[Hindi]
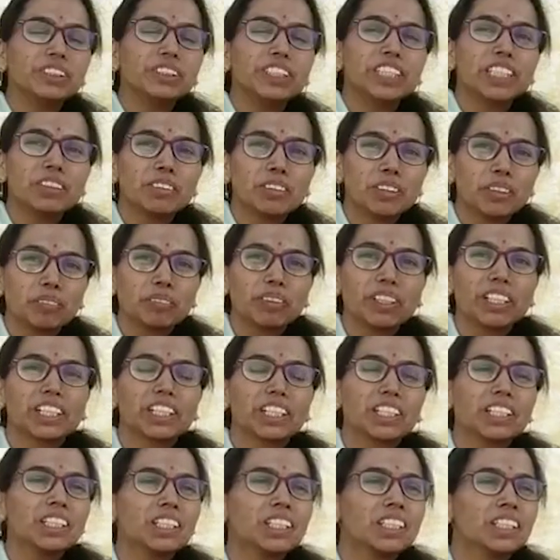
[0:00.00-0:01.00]
जयवर में
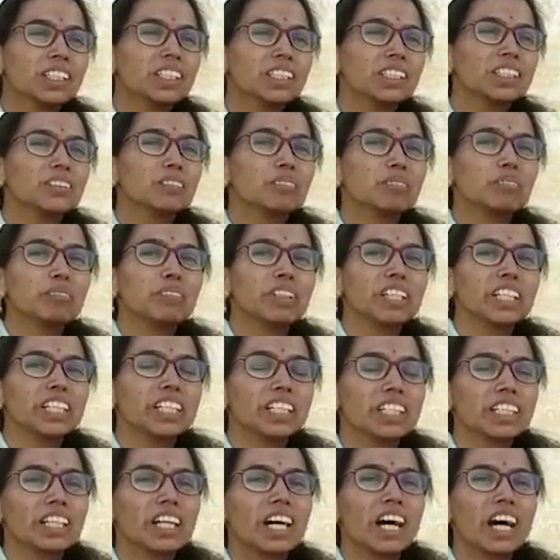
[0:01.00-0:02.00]
है
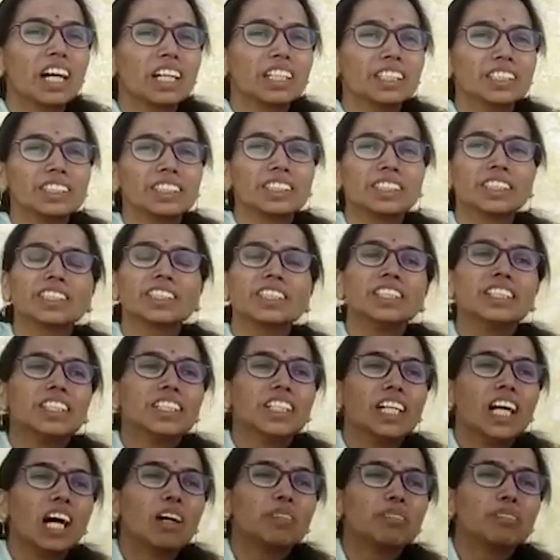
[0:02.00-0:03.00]
मैं
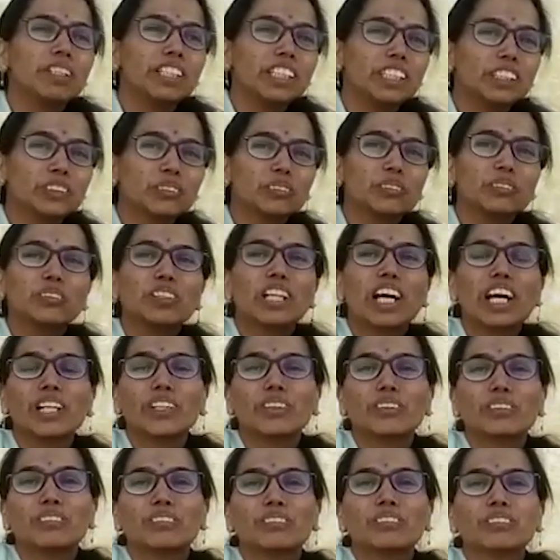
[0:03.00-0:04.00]
आज अपने स्कूल
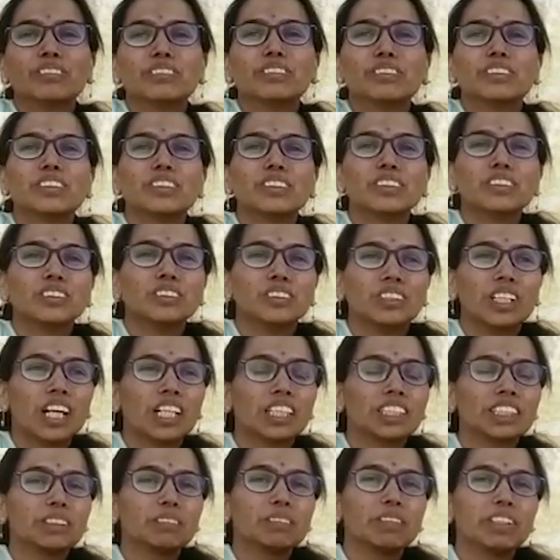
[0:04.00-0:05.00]
आई हूँ
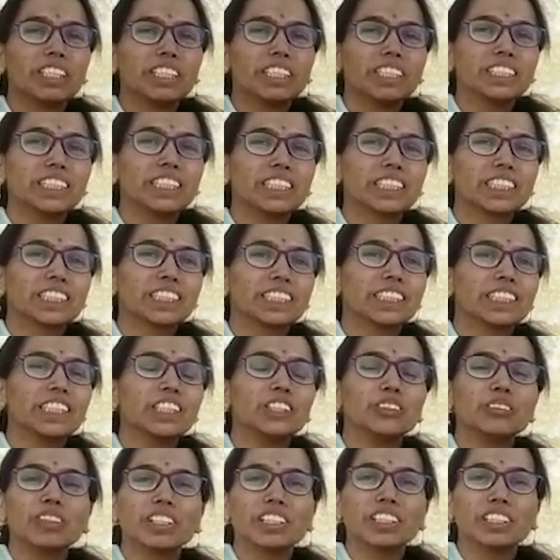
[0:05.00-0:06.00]
जहाँ से मैंने सिक्स
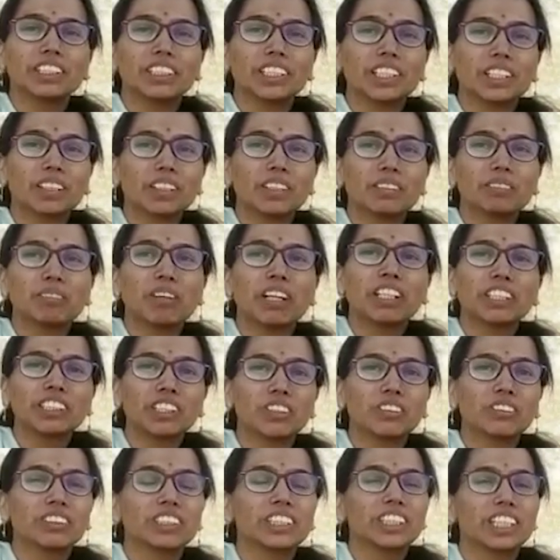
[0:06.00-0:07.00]
से ट्वेल्थ तक पास
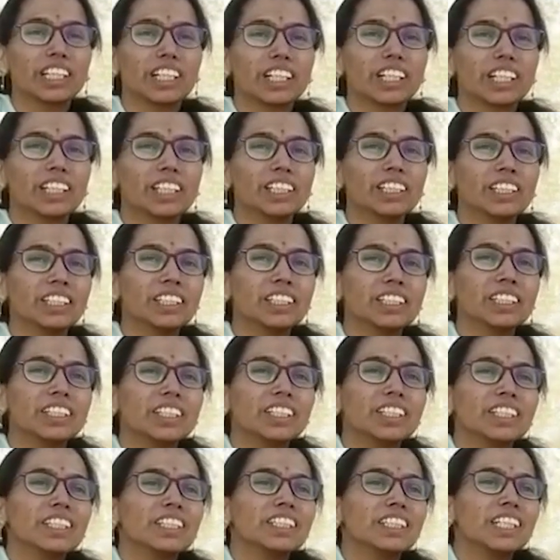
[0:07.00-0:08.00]
आउट किए
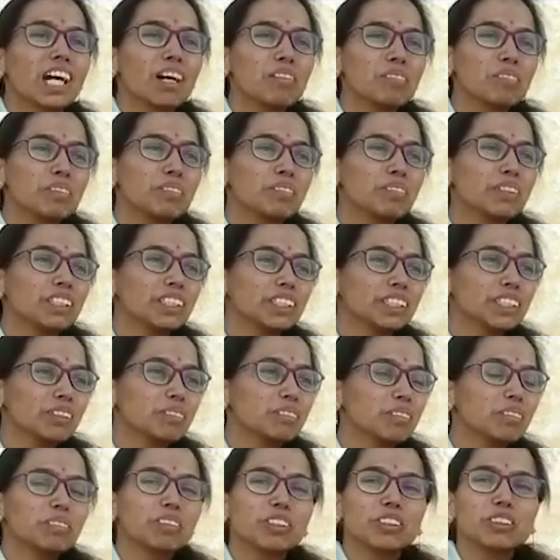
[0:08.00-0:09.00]
हैं यहाँ पर मैंने
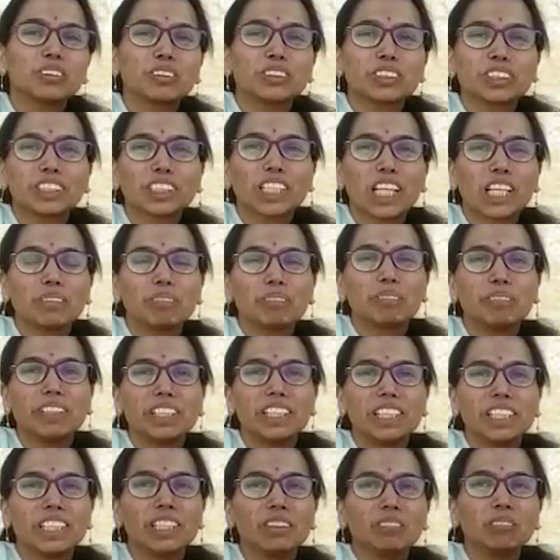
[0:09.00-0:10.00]
सभी बच्चों के साथ
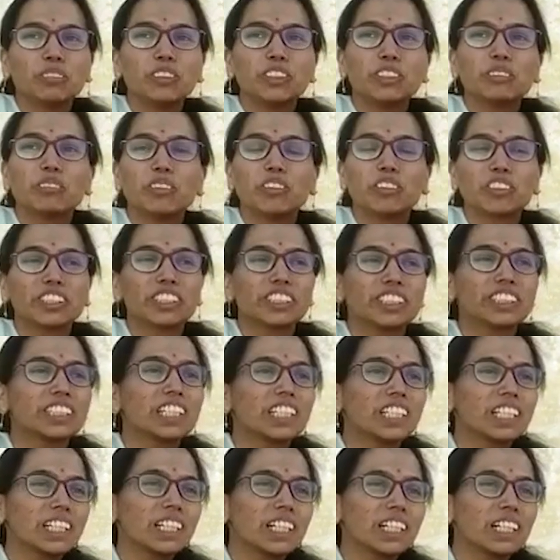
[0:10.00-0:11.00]
मिली मुझे बहुत
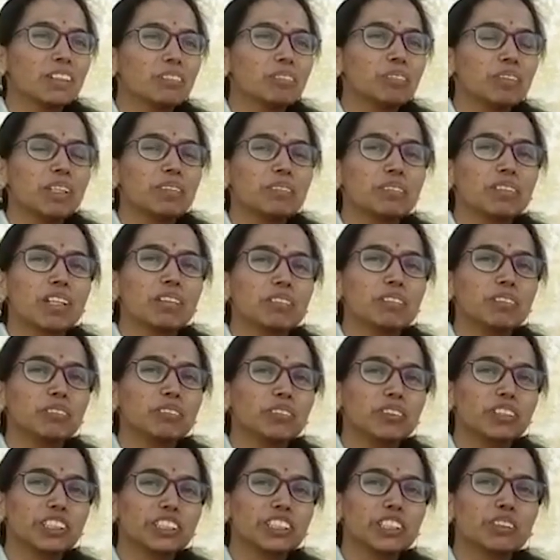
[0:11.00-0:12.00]
अच्छा लगा मैम का भी
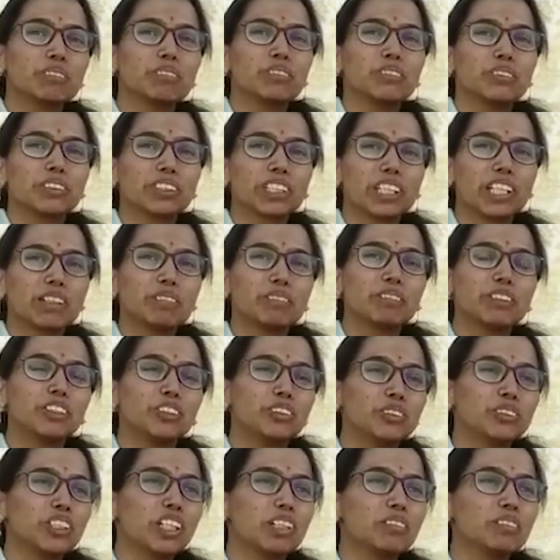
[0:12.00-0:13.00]
पूरा सपोर्ट रहा
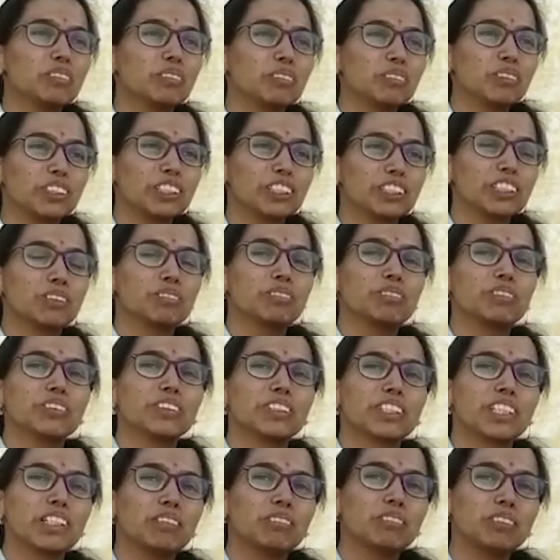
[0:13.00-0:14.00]
बच्चों का भी पूरा
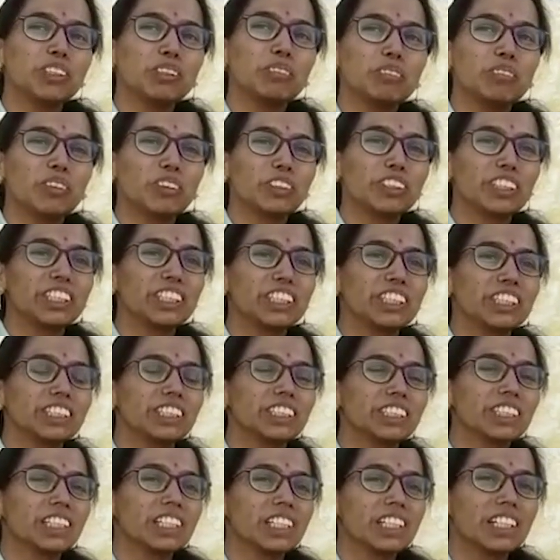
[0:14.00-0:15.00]
सपोर्ट रहा मुझे बहुत ही
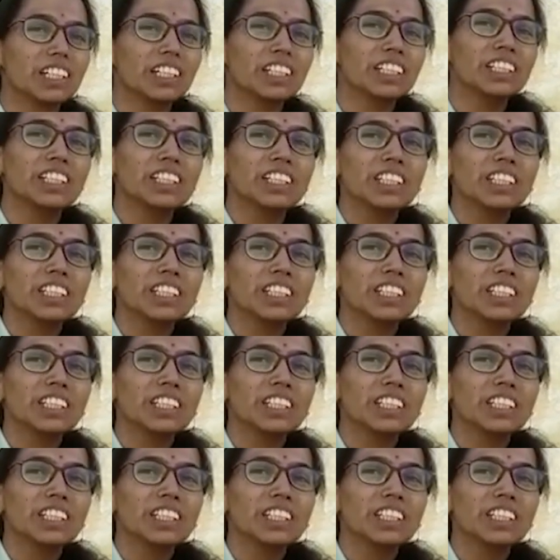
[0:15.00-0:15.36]
अच्छा लगा